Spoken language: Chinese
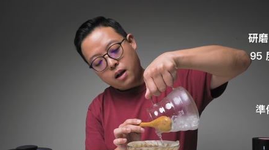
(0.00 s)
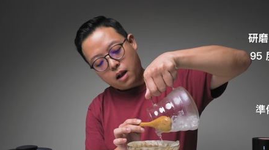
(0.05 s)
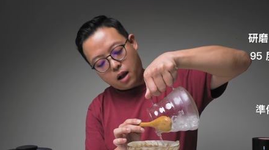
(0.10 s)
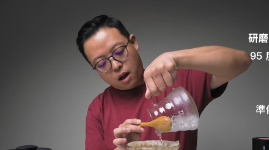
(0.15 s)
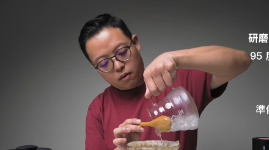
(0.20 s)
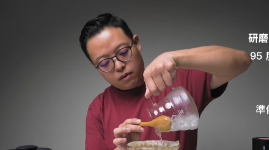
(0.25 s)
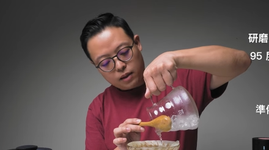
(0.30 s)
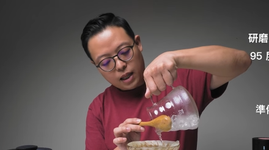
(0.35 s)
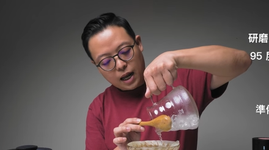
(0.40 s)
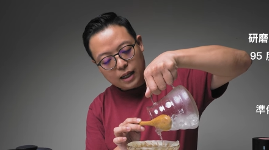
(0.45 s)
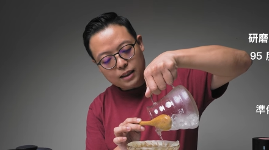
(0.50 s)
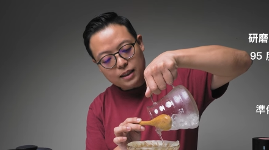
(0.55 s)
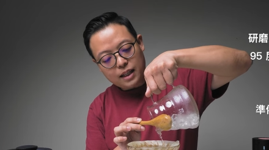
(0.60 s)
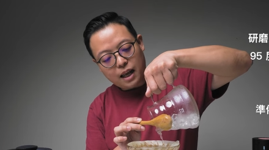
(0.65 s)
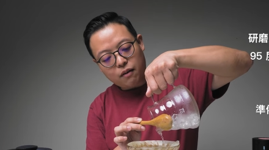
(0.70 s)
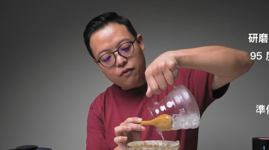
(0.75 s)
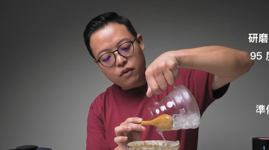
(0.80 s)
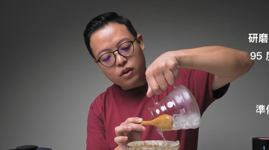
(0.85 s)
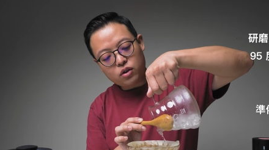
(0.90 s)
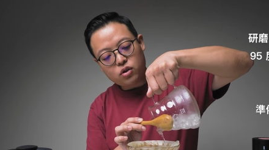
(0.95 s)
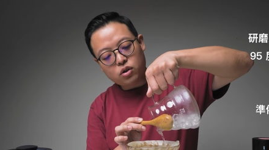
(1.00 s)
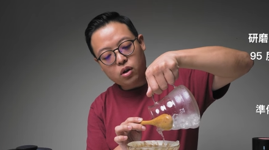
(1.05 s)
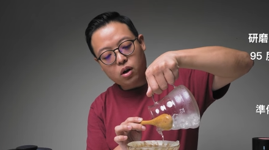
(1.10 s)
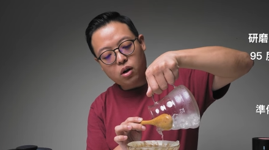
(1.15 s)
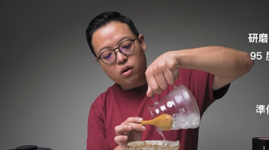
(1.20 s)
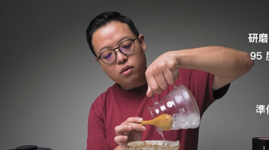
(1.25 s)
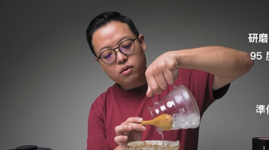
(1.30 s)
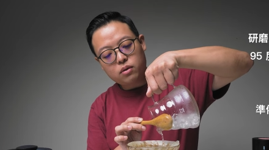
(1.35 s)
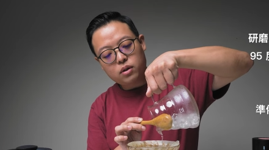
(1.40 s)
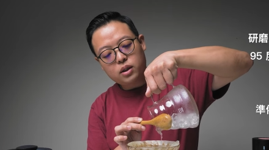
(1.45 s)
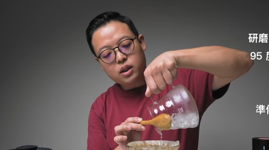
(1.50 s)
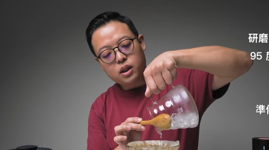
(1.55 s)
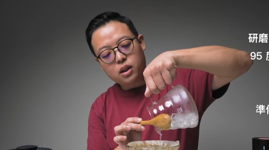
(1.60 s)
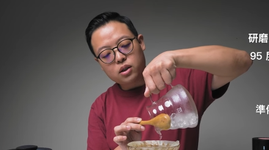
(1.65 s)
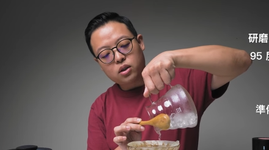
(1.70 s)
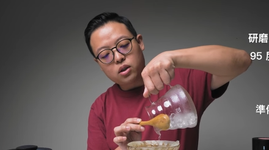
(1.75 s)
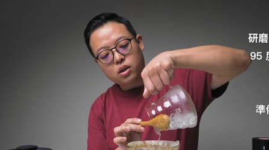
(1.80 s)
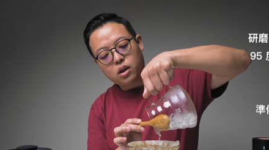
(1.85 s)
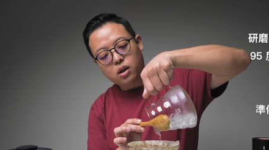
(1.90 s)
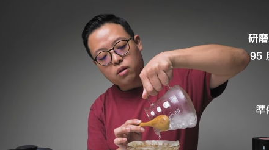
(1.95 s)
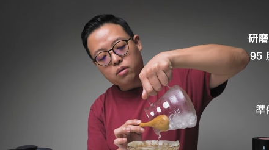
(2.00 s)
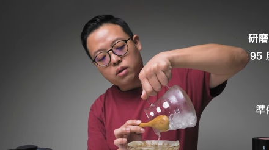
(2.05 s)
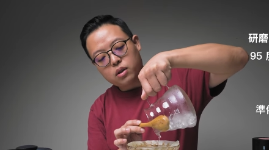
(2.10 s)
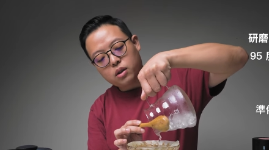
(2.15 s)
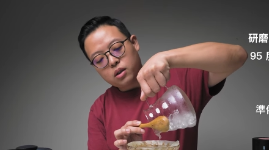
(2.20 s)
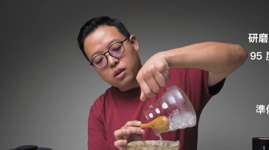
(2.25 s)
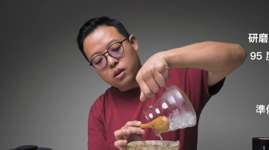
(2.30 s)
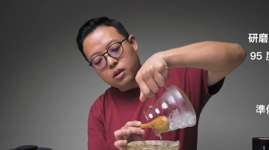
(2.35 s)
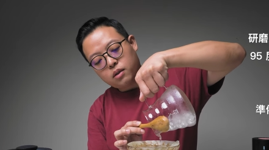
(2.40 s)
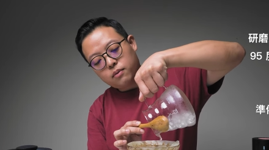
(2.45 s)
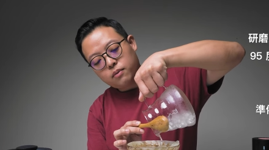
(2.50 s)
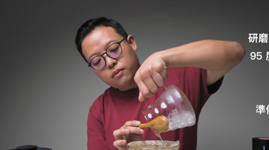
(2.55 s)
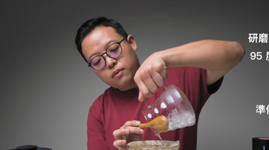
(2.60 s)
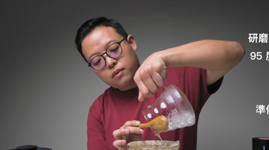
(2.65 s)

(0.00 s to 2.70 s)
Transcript: 好，大概是两分钟。这个时候呢，